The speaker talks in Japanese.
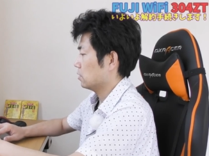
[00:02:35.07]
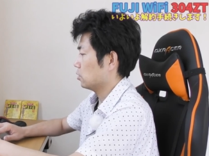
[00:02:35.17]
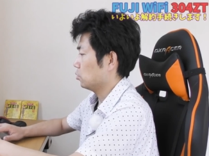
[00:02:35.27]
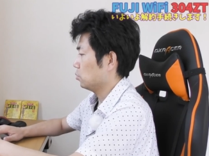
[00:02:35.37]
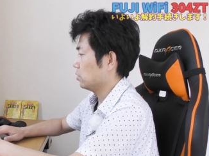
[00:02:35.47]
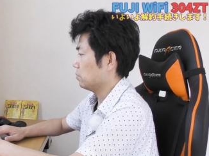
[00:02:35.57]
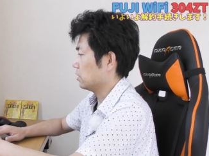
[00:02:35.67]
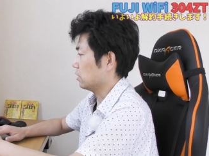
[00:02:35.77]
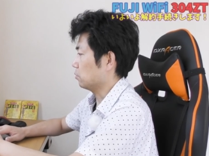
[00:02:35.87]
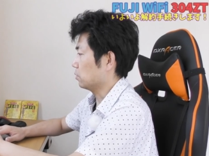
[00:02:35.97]
先ほども言い
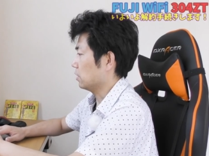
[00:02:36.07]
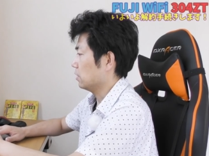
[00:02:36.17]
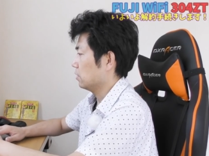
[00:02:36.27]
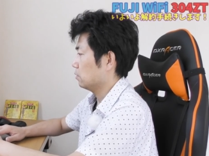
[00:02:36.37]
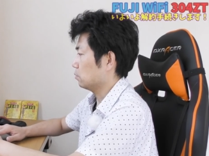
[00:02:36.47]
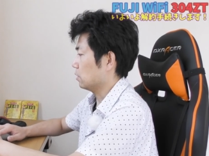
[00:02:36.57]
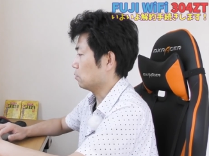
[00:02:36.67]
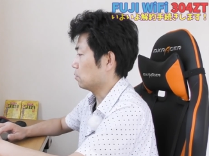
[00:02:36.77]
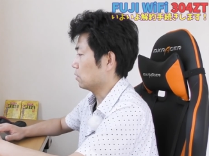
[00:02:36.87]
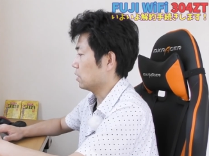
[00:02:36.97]
ましたけどね、ちょっとあ
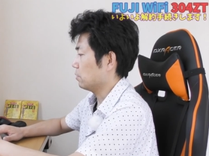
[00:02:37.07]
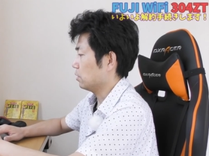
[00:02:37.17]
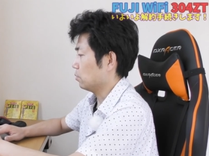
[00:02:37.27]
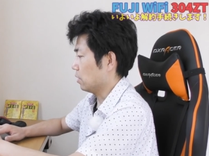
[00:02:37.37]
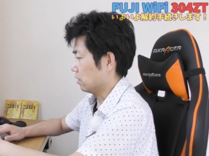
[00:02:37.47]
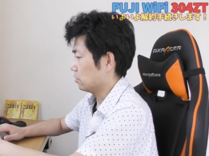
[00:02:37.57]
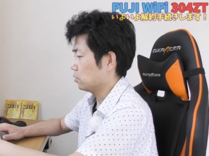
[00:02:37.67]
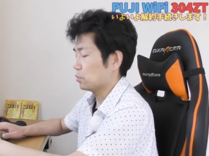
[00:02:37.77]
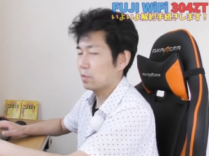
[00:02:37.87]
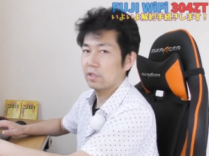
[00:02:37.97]
の、名前とか
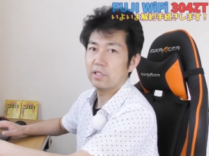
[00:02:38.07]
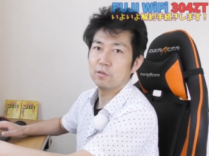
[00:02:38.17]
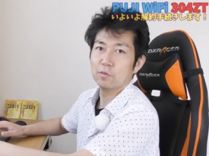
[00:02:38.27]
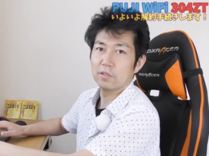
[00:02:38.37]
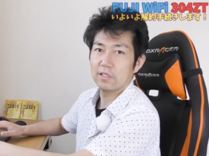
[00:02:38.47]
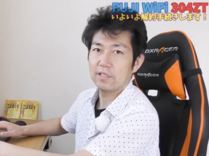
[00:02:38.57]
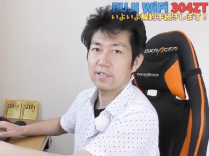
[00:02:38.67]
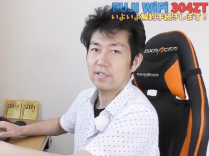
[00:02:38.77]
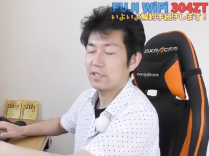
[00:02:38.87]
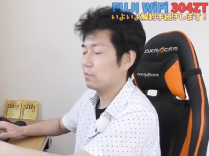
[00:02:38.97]
住所とか出るのでね、
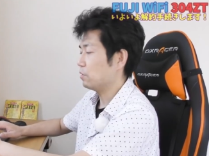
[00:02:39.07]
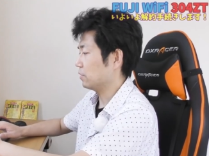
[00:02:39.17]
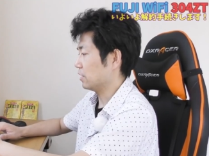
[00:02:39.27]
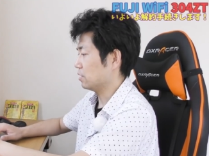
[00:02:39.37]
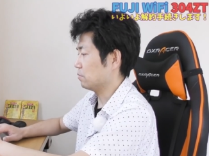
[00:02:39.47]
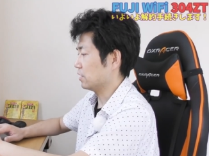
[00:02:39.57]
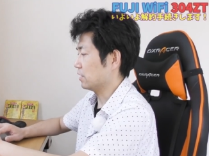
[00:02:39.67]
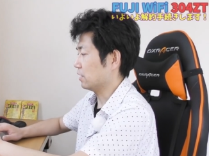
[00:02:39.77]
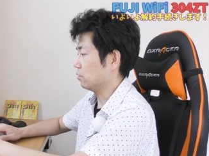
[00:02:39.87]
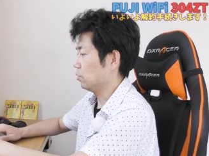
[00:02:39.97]
画面は出しま
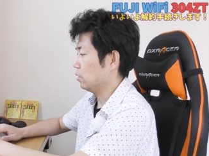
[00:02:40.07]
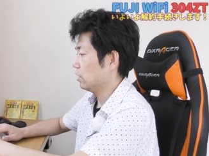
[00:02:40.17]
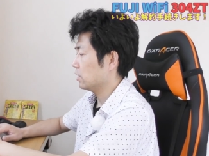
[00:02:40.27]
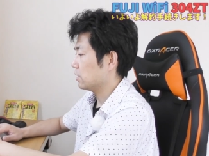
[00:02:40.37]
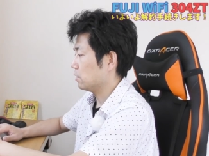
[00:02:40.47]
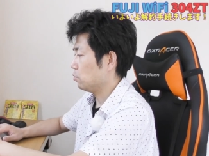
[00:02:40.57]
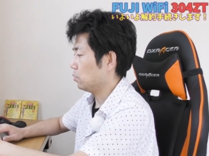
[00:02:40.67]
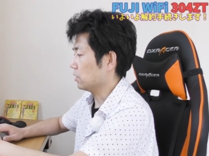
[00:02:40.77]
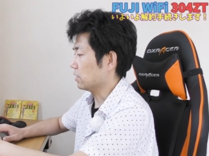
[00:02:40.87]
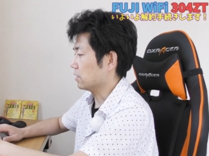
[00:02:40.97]
せんけど、下の
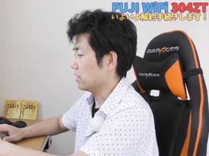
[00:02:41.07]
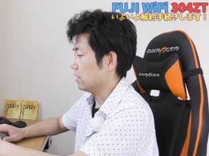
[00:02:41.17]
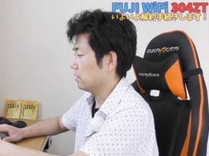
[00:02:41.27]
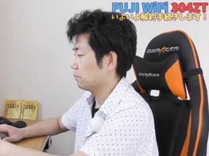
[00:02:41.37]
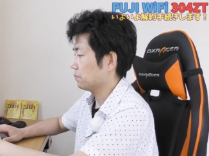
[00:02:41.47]
方にですね、